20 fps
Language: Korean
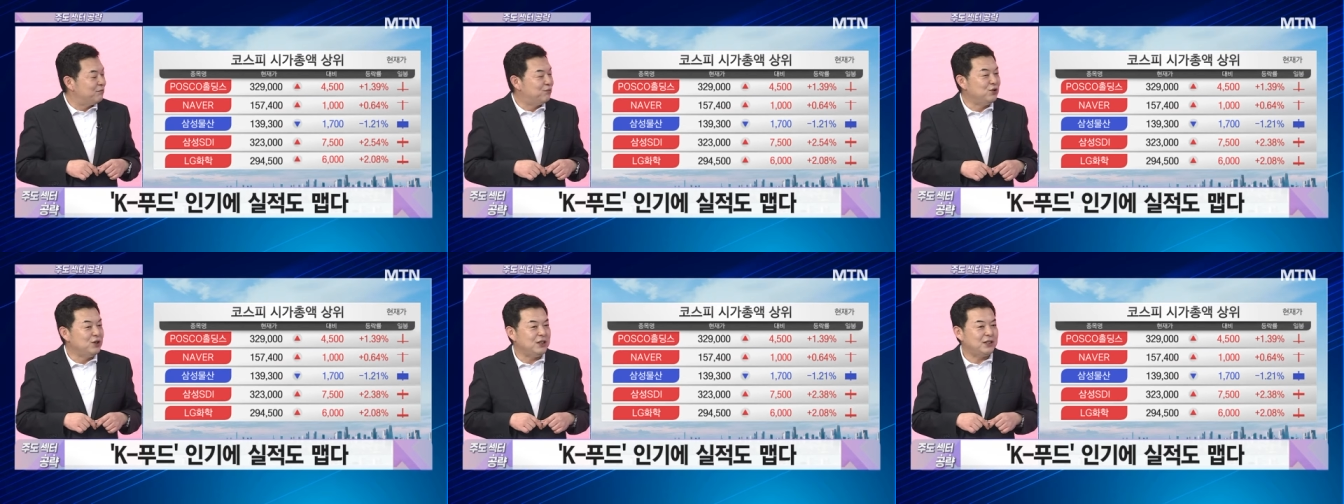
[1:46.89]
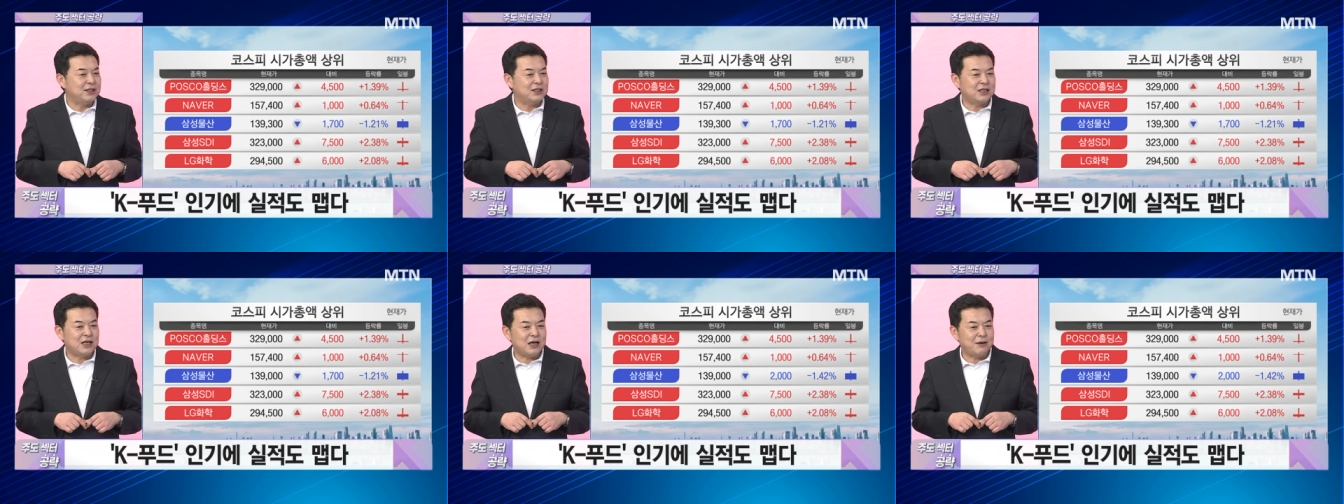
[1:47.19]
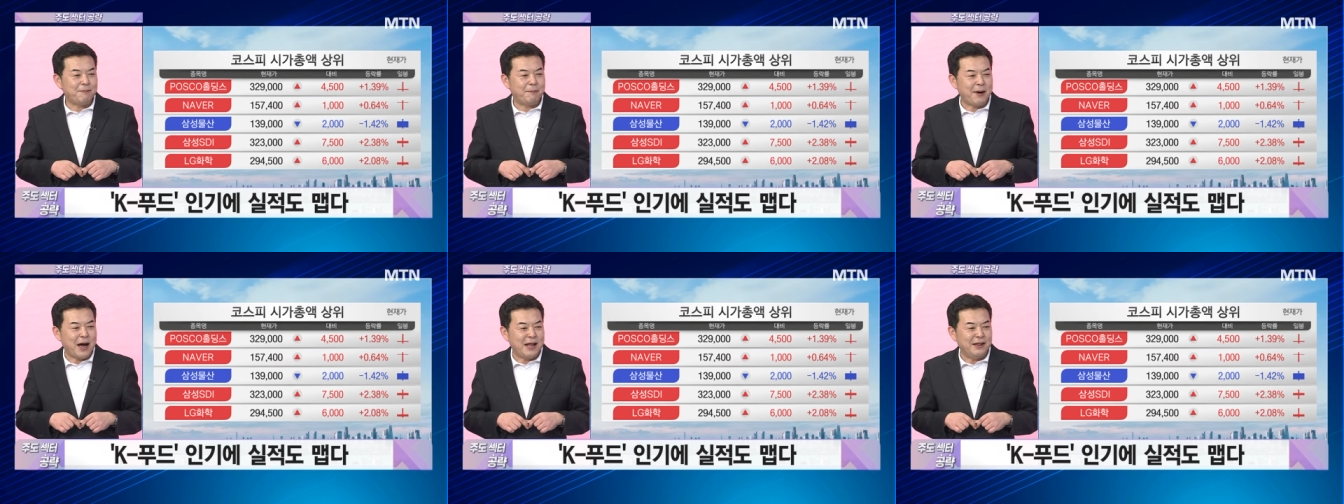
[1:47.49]

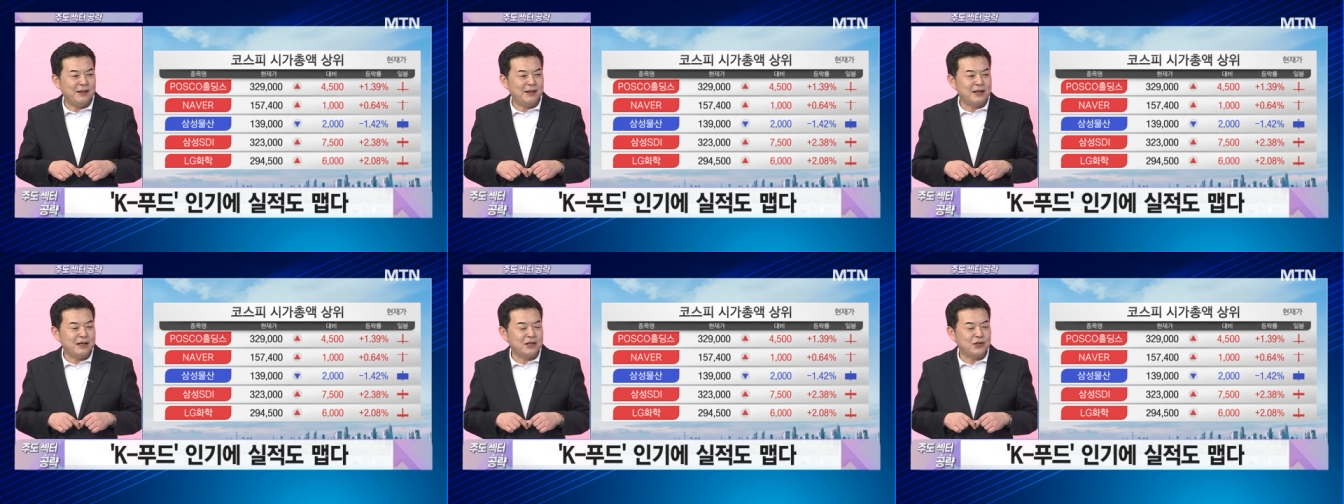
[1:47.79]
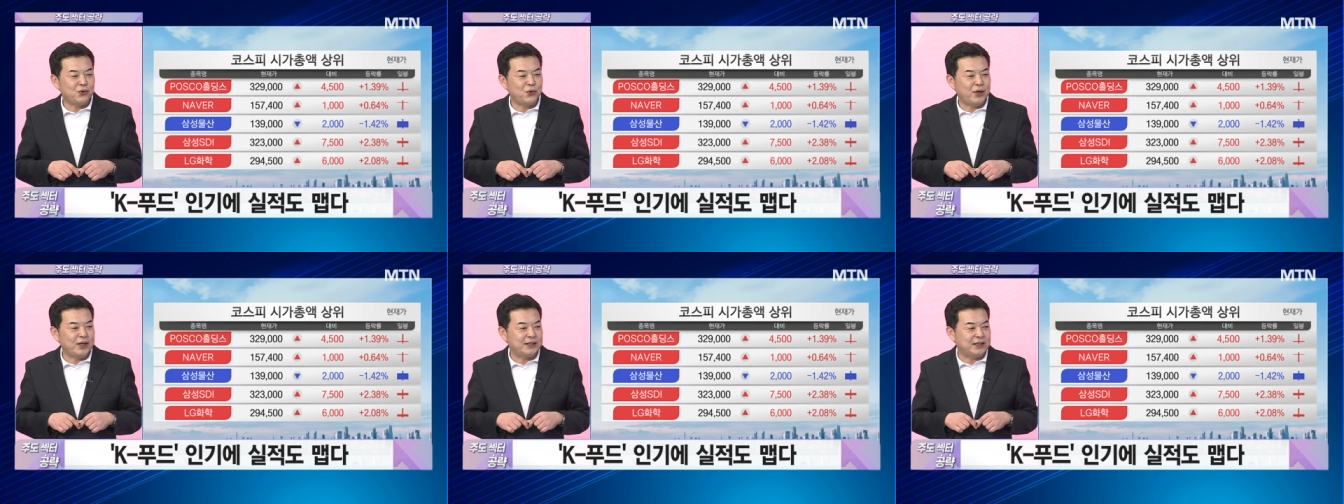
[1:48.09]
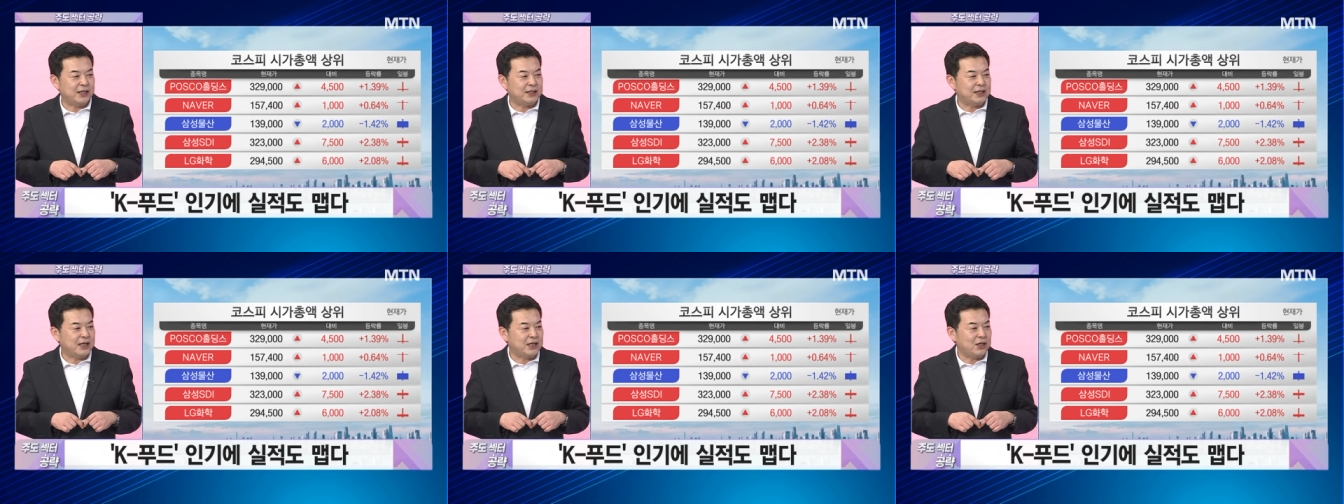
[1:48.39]
V자 반등으로의
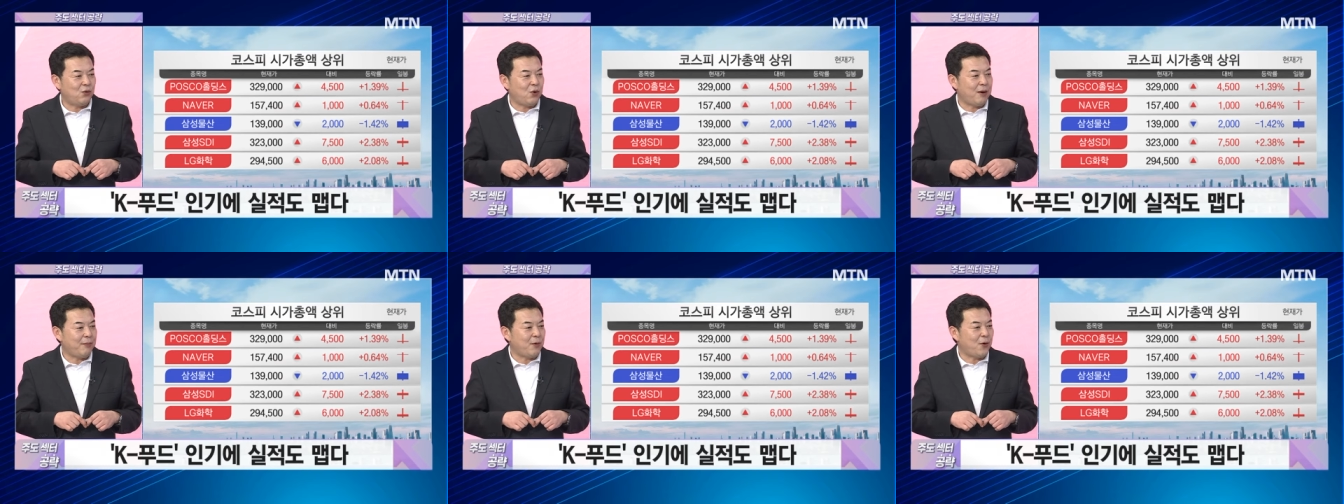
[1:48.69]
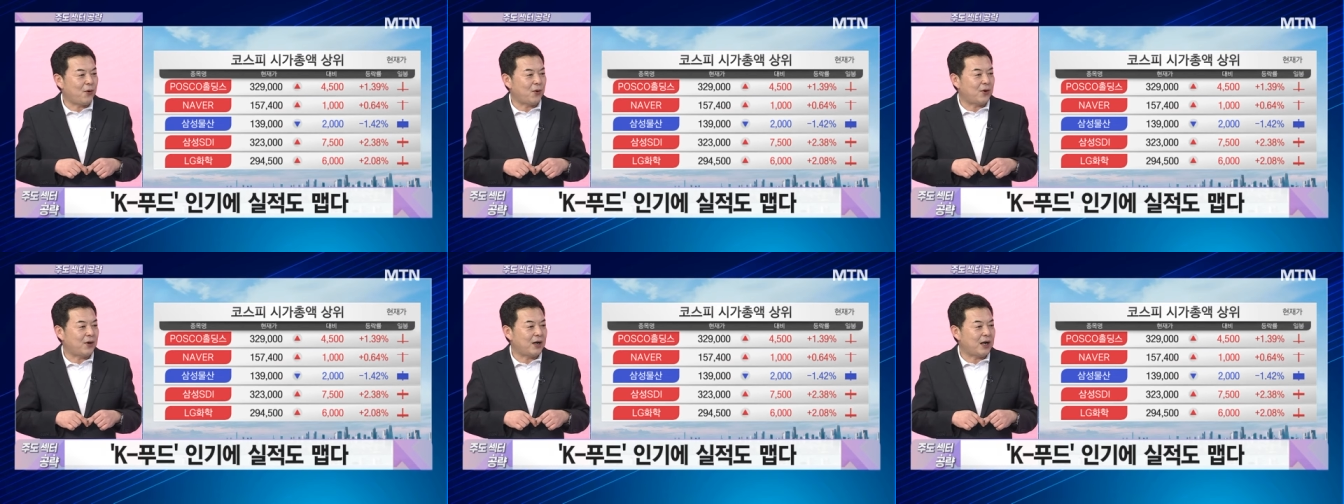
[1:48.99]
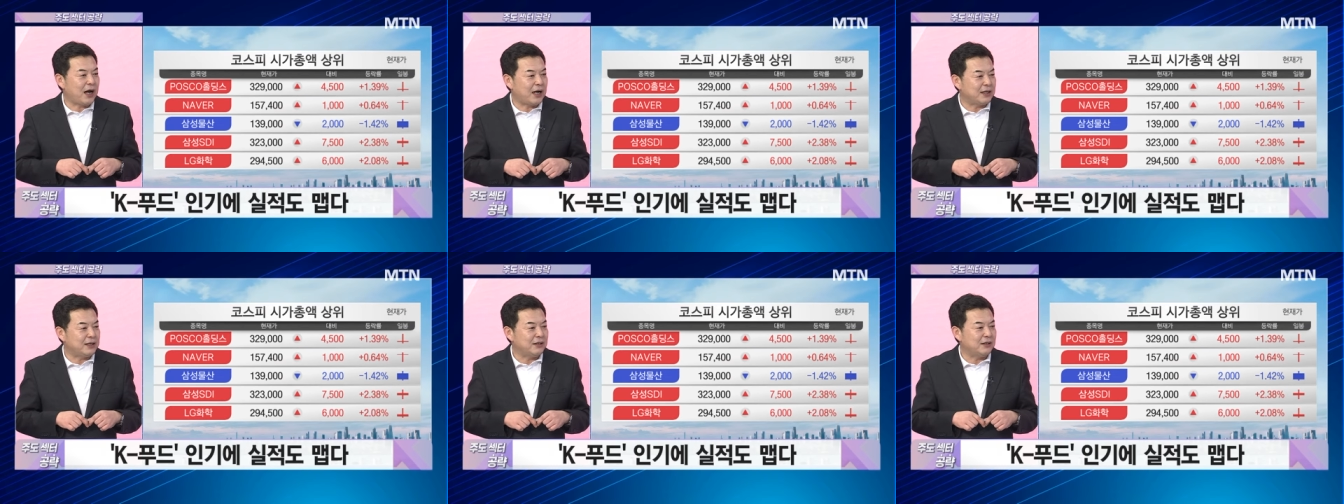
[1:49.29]
제자리
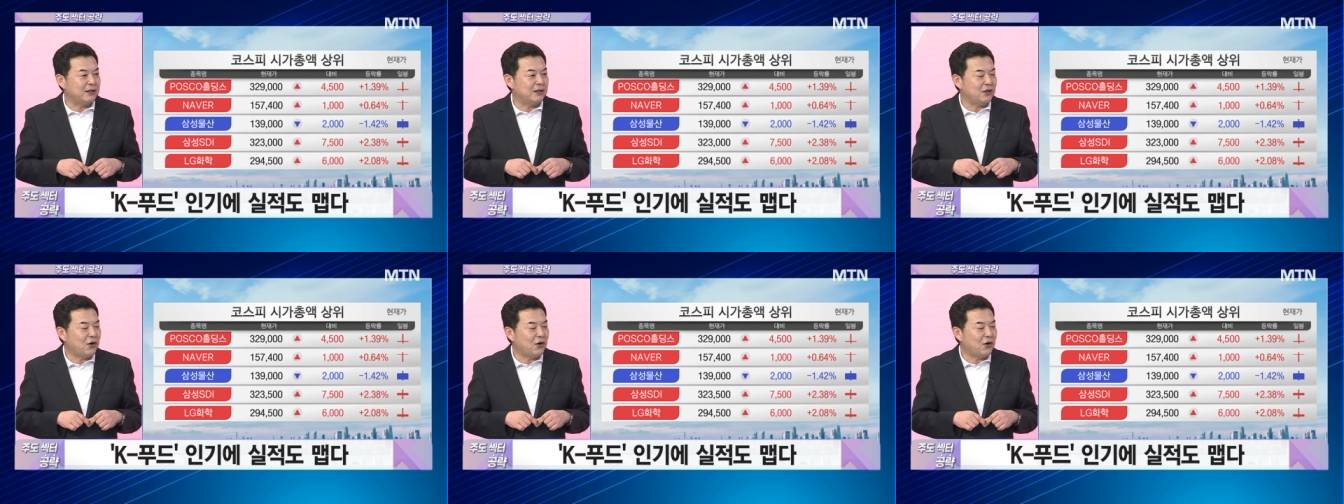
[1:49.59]
회복하는